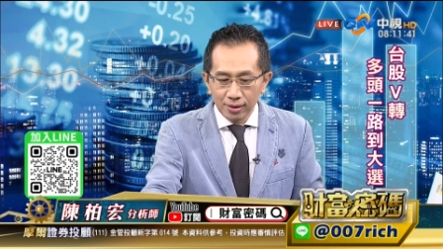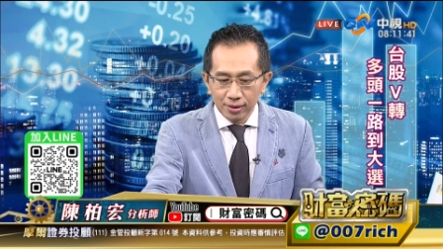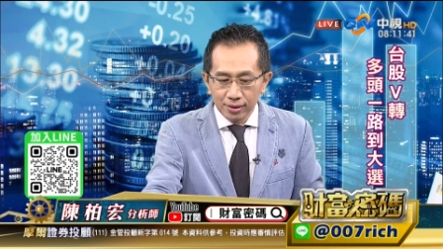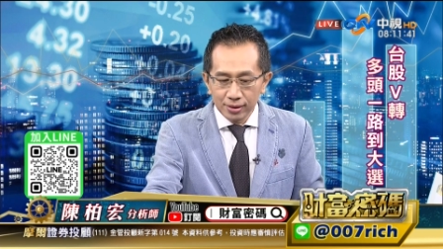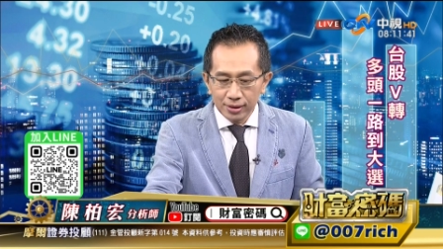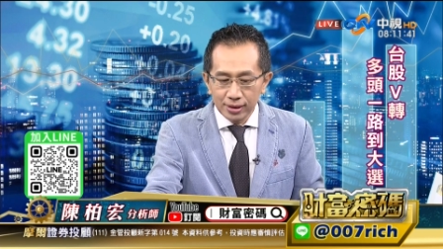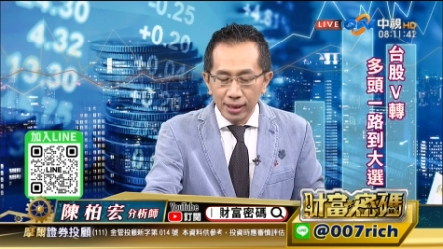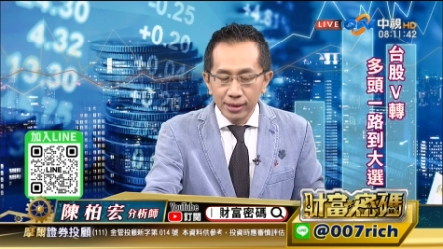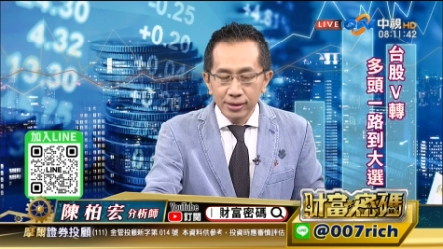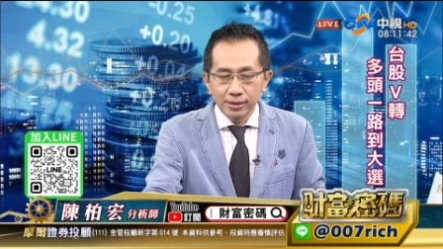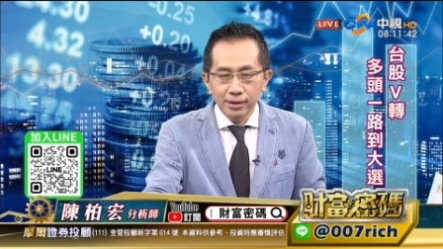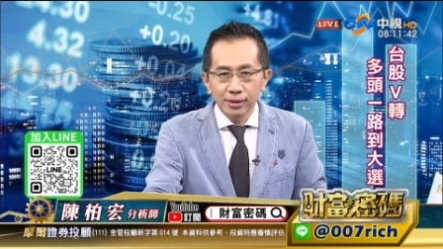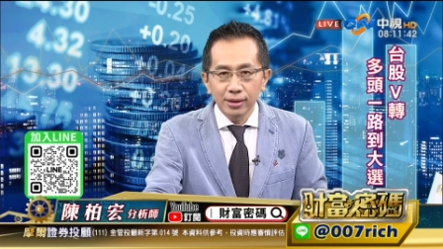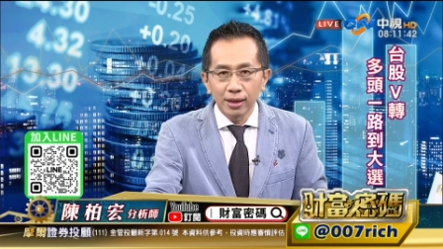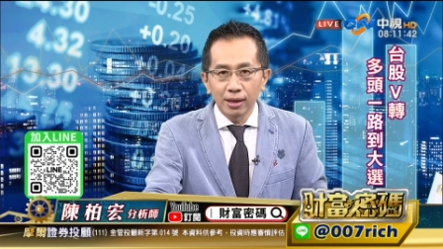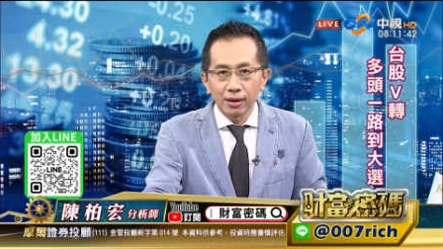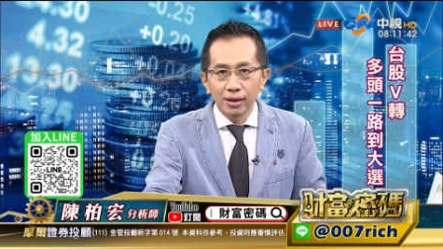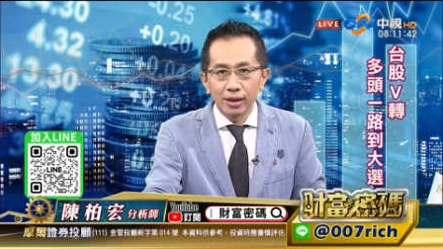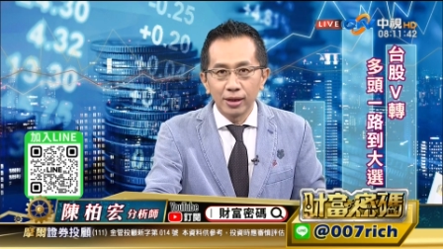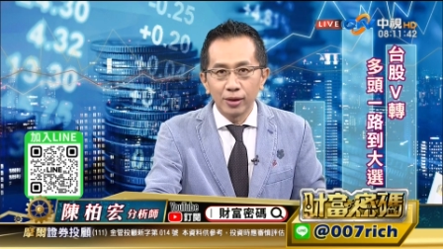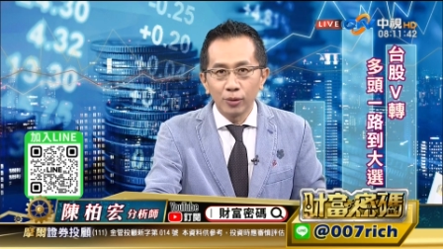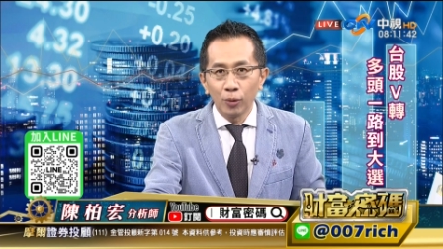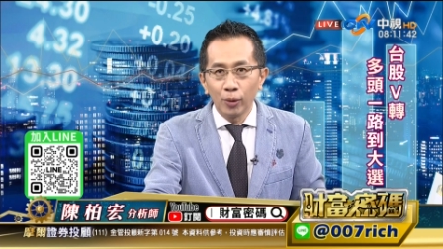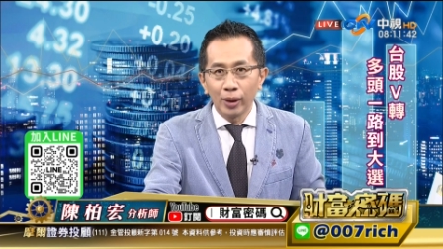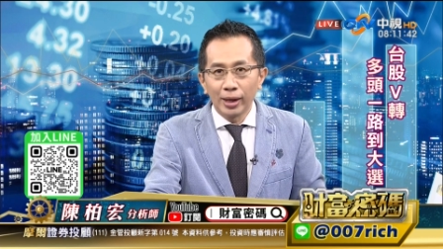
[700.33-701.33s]
牵扯到
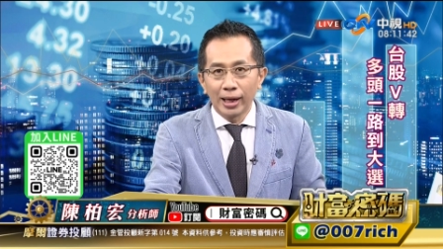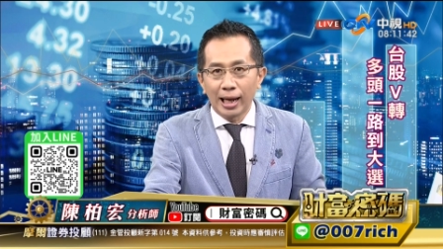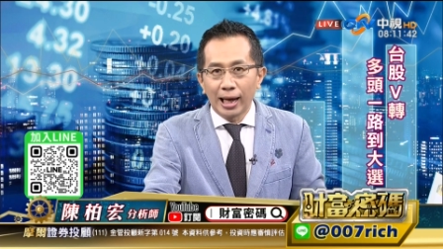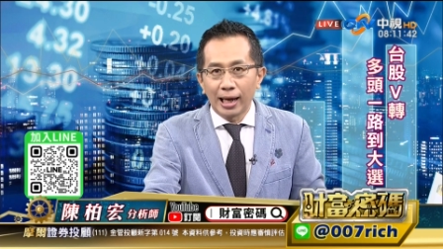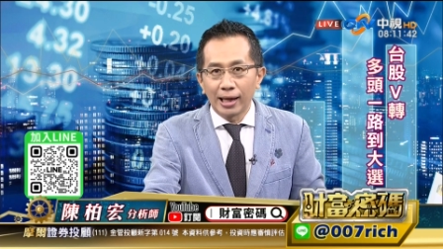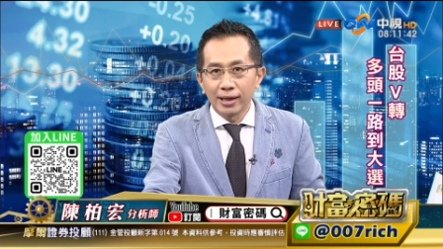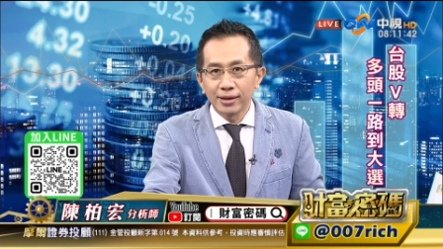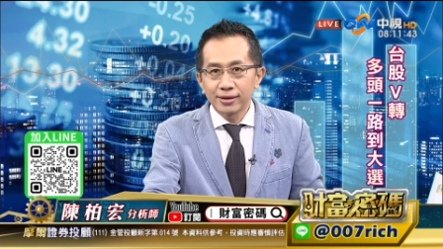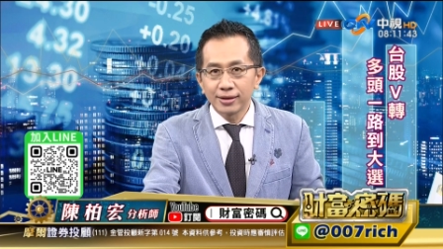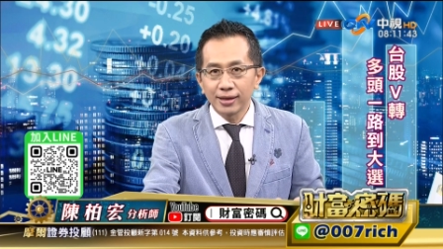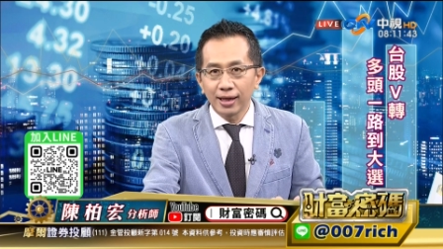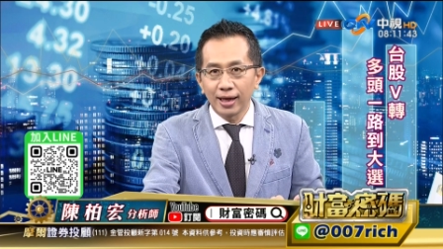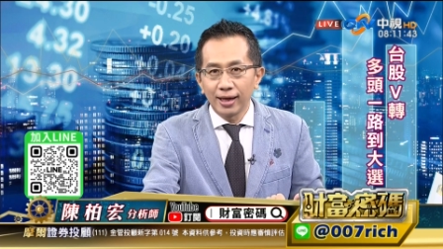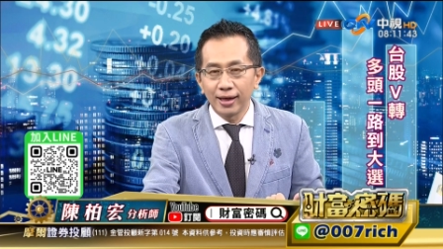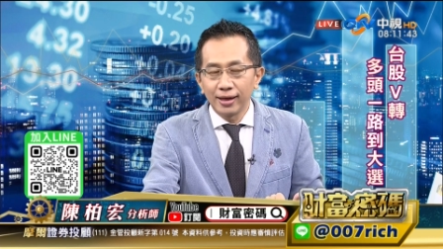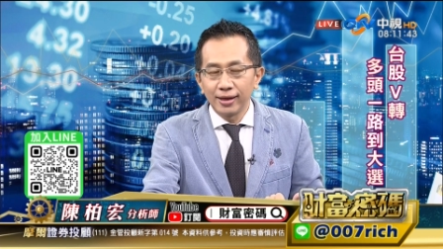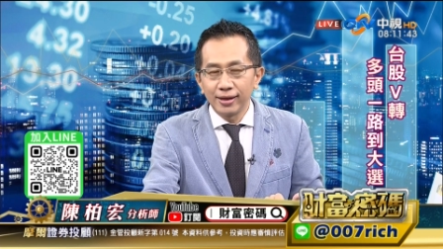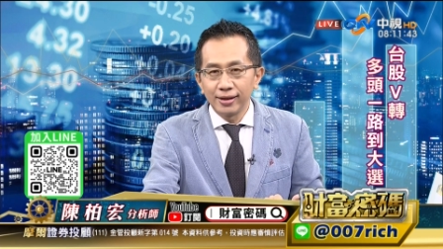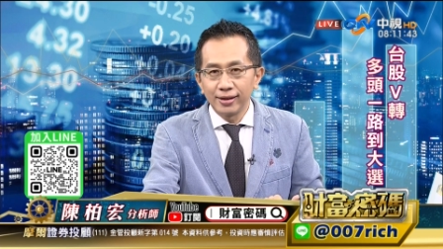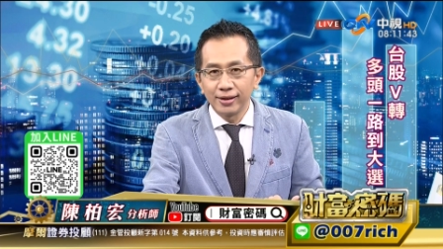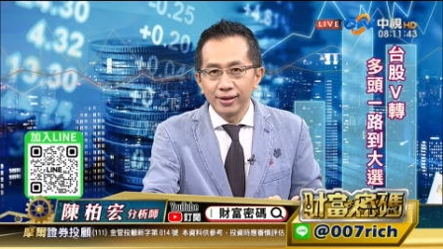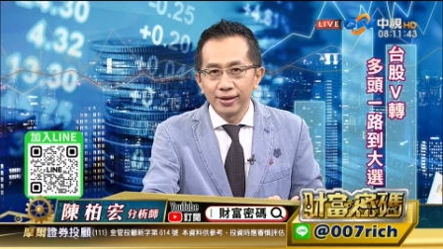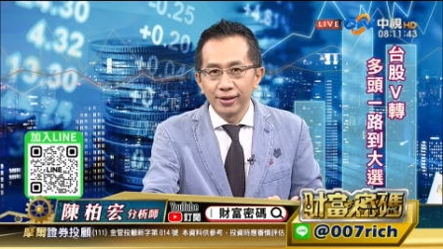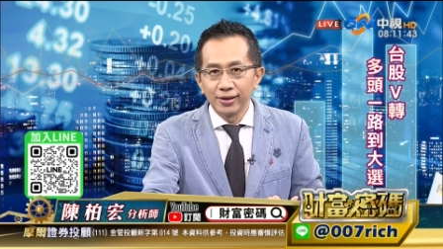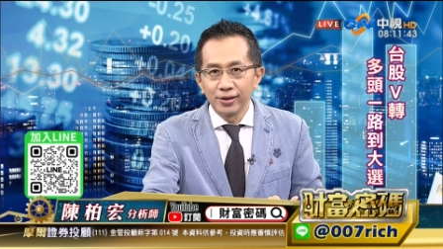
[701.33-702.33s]
你未来
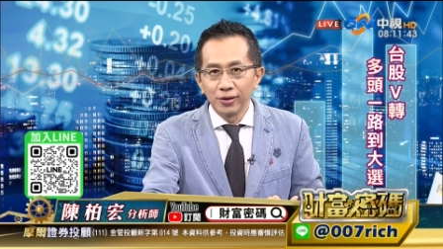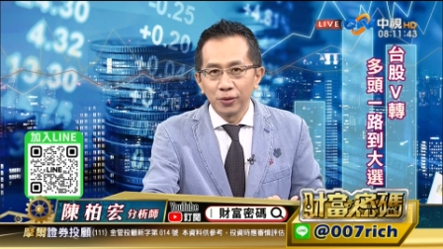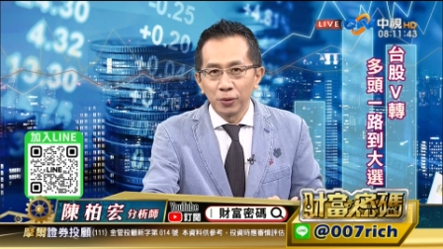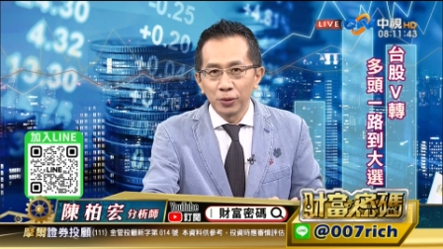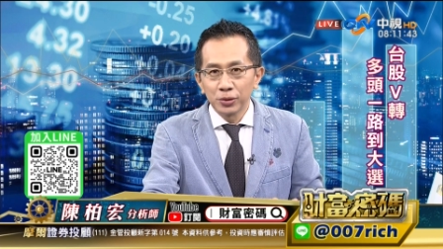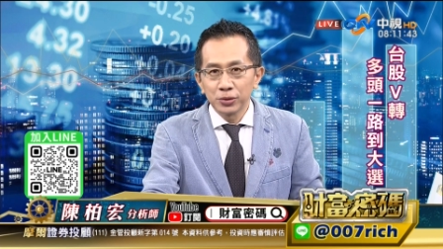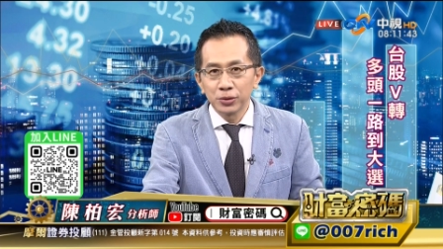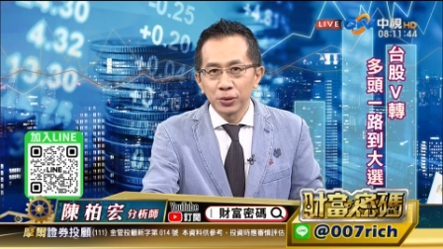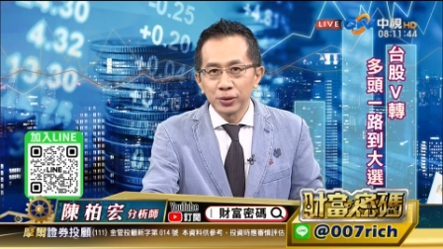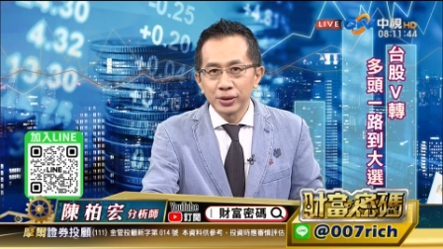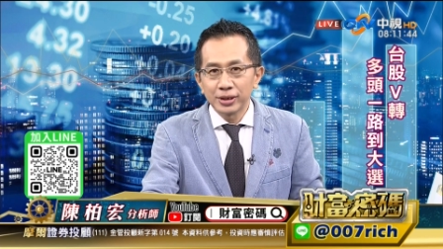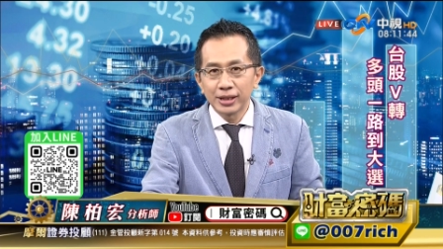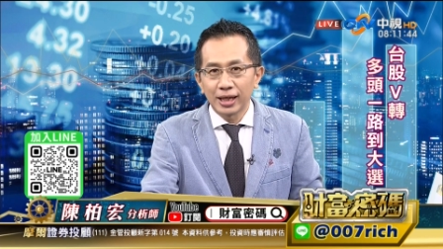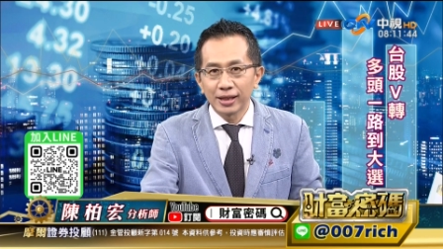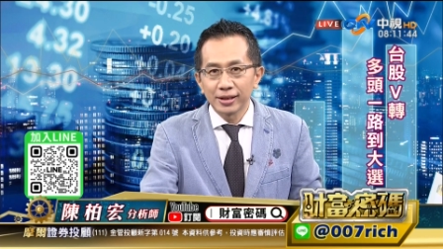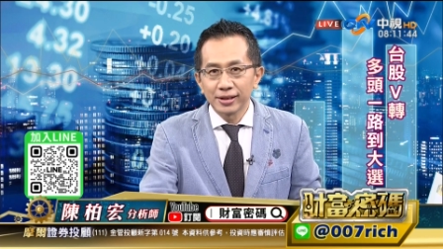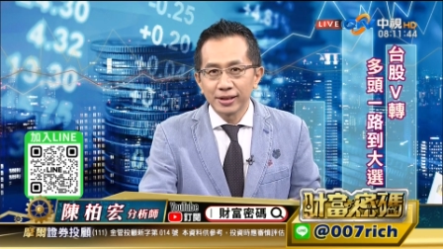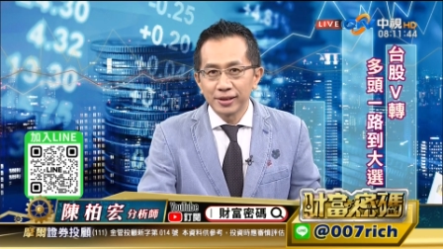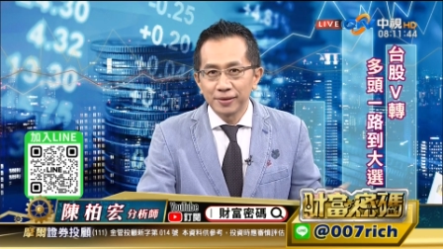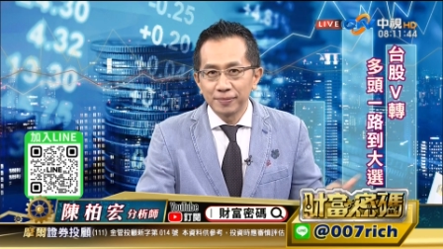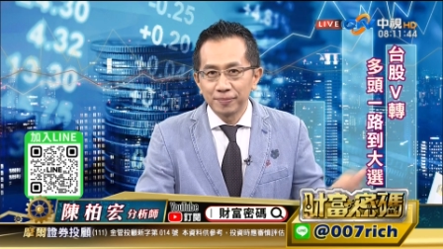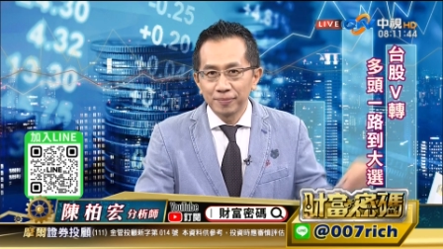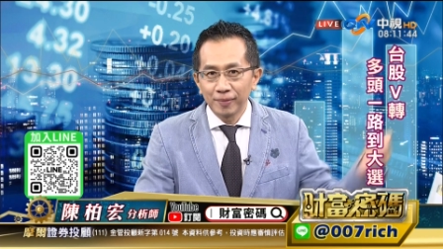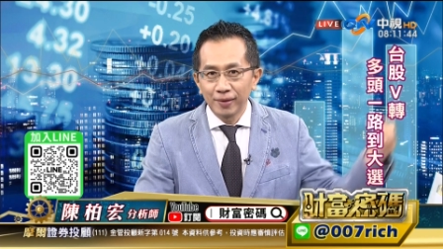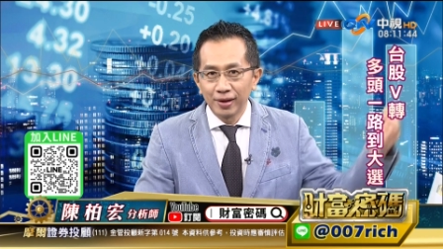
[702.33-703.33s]
在我所讲
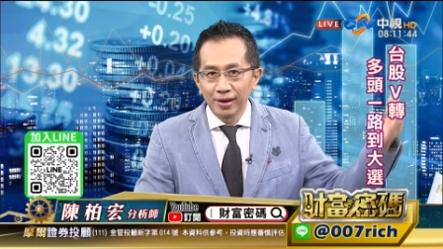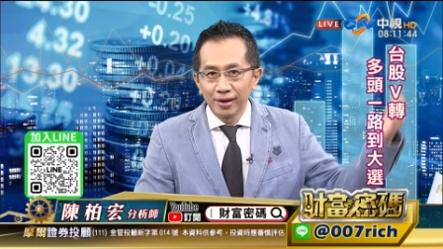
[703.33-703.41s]
的